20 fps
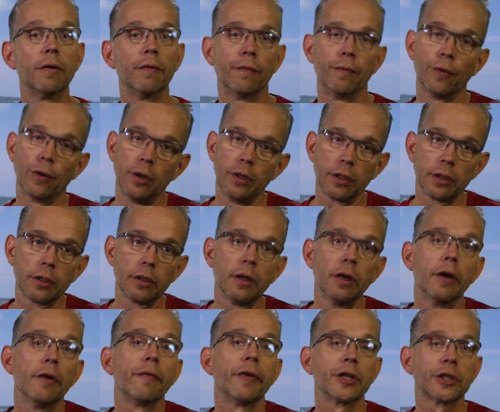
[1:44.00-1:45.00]

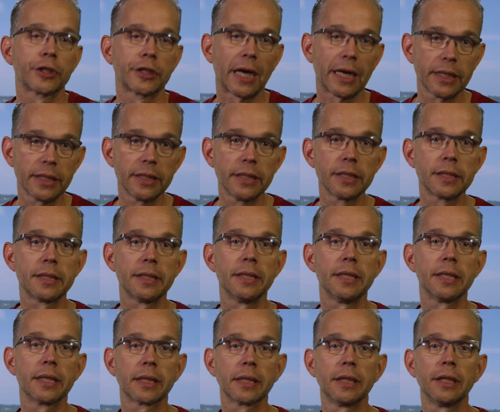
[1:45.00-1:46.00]
Wolken verschatten die
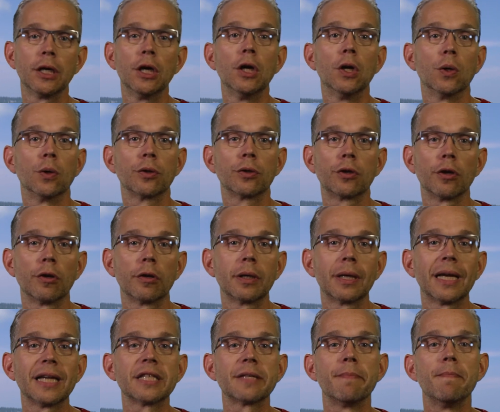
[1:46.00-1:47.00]
Szenerie und können
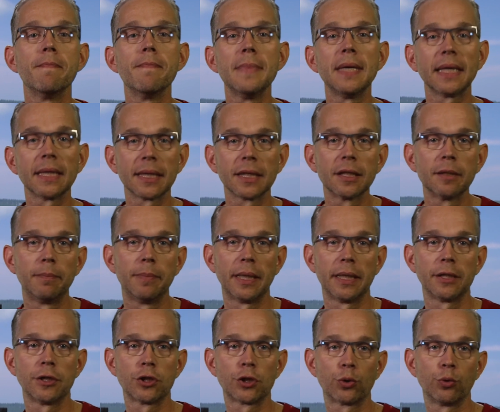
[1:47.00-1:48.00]
gleich mehrere
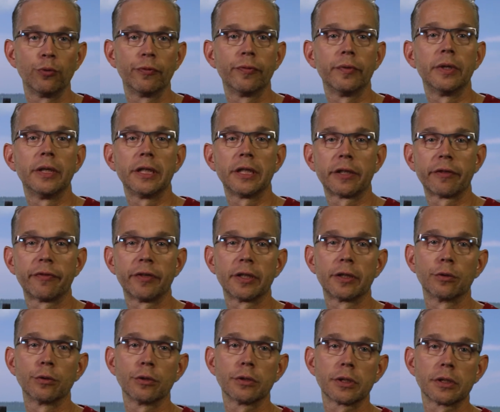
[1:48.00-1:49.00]
Blendenstufen
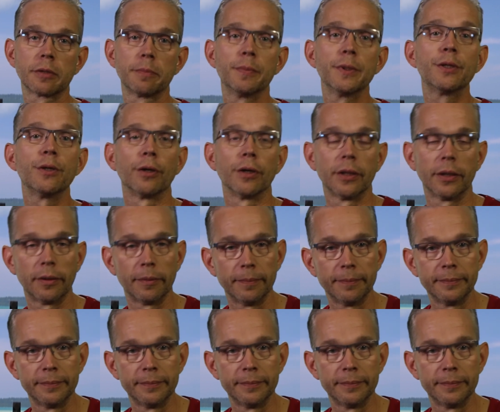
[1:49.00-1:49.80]
Lichtverlust bedeuten.